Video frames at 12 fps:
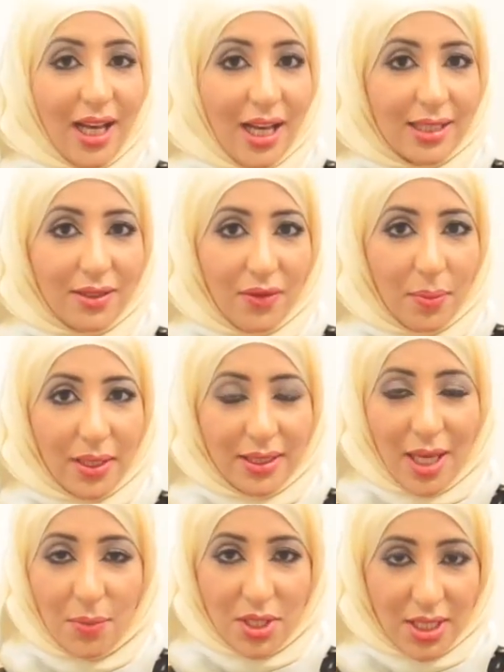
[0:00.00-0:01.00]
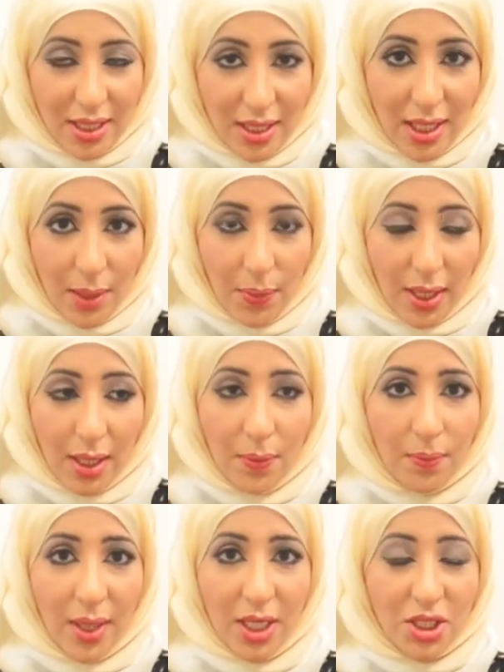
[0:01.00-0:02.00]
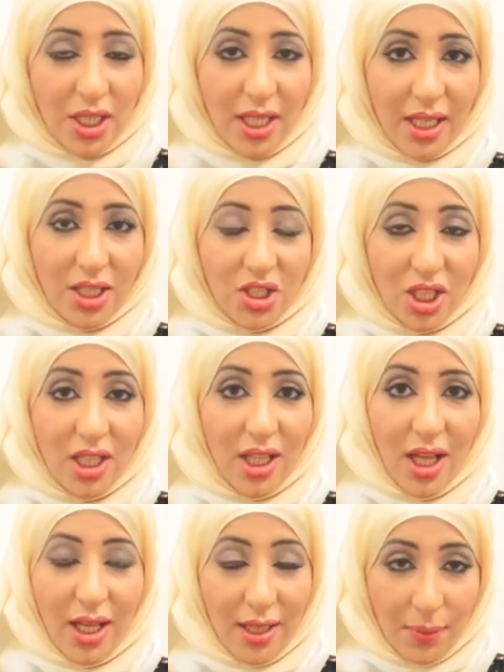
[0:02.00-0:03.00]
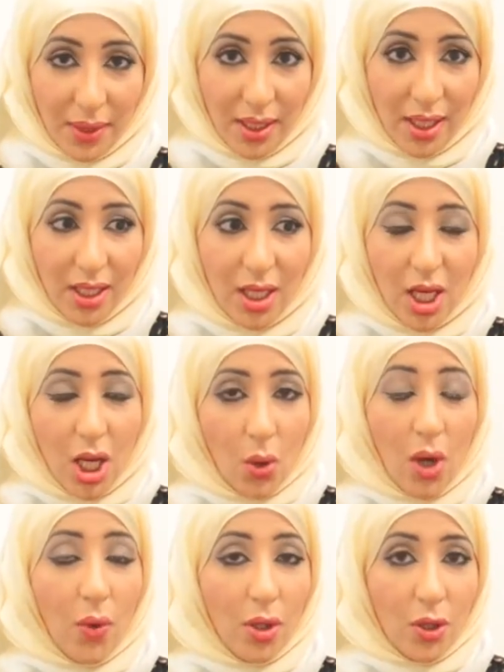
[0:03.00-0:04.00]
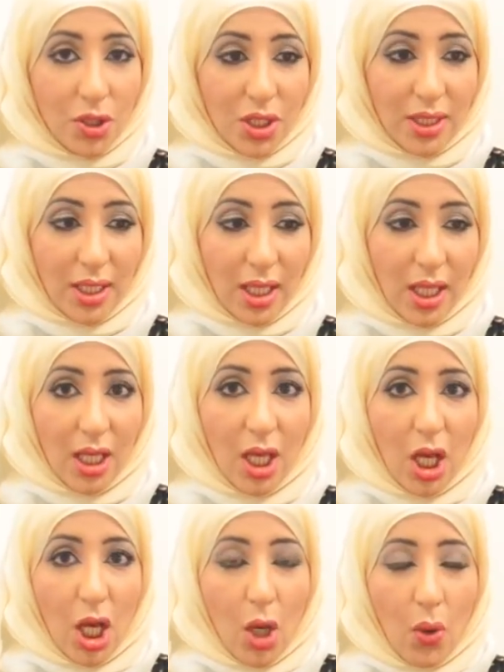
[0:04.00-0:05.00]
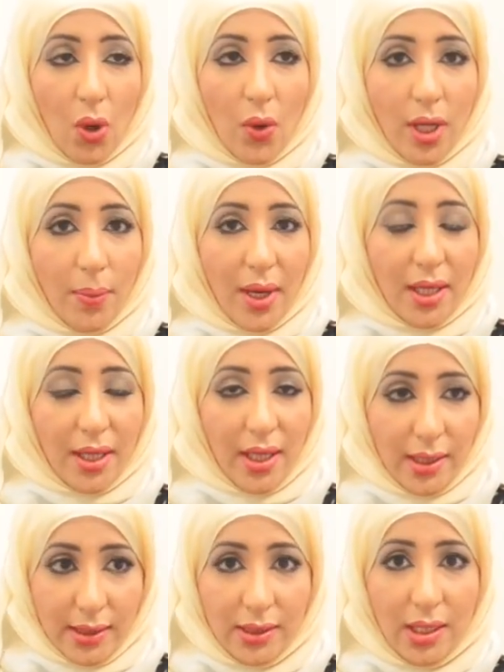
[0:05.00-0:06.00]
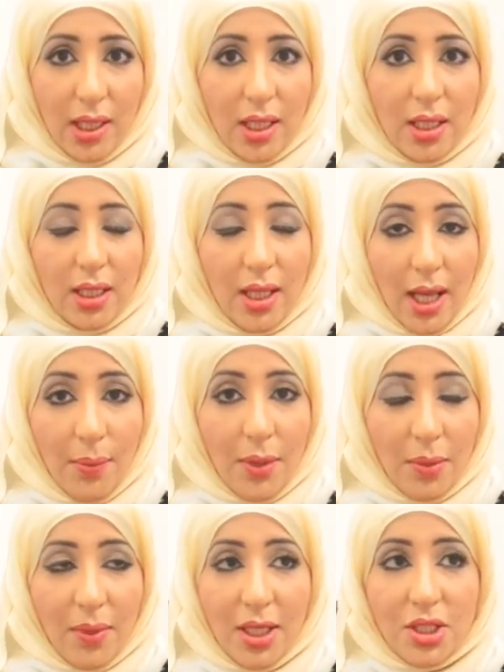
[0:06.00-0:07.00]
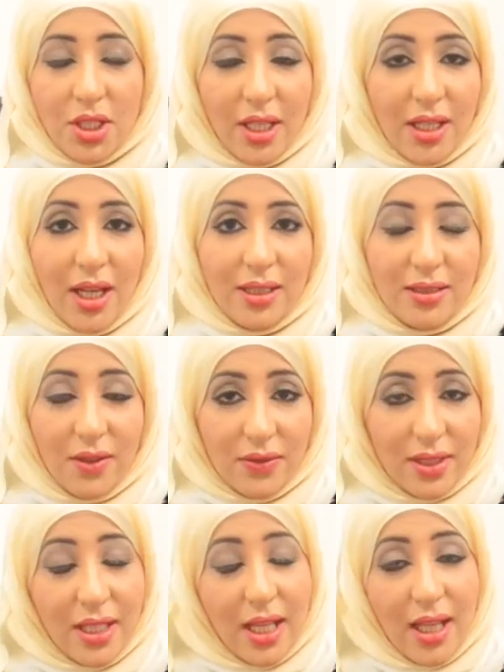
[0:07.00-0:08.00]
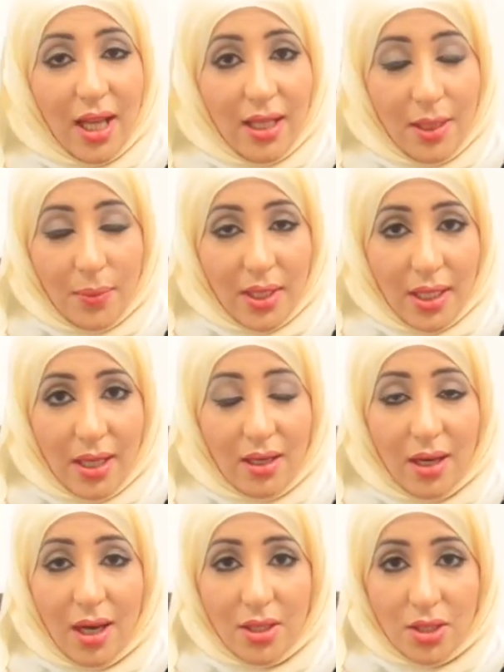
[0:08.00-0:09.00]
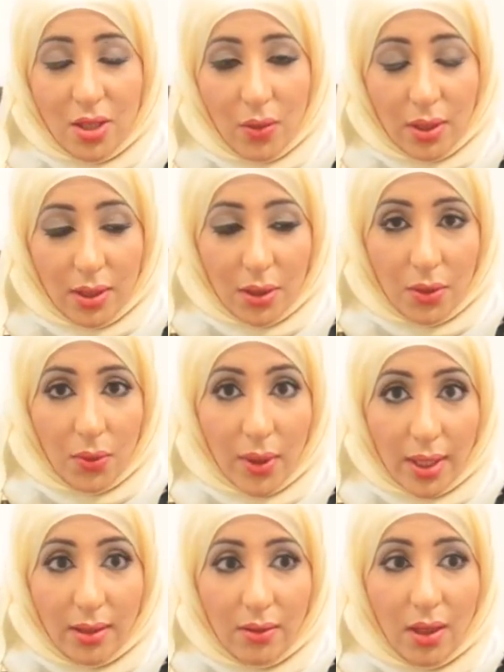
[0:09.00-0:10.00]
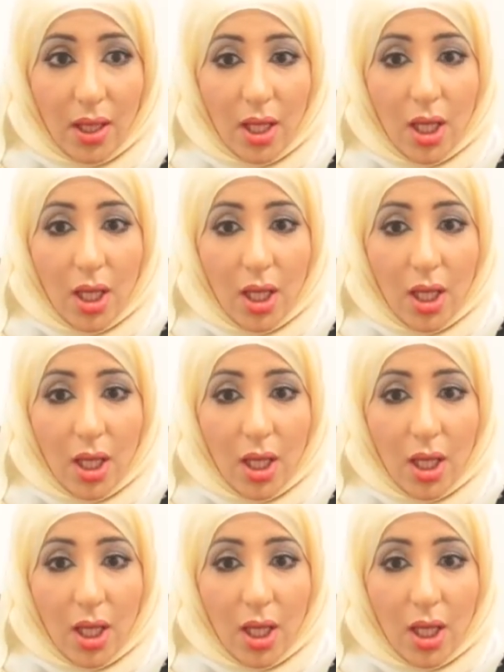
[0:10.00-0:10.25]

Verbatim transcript: التحقت في برنامج تدريبي مع شركة شل العالمية وهو جي OGT وهو عبارة عن العمل مع الشركات النفطية العالمية خارج دولة الكويت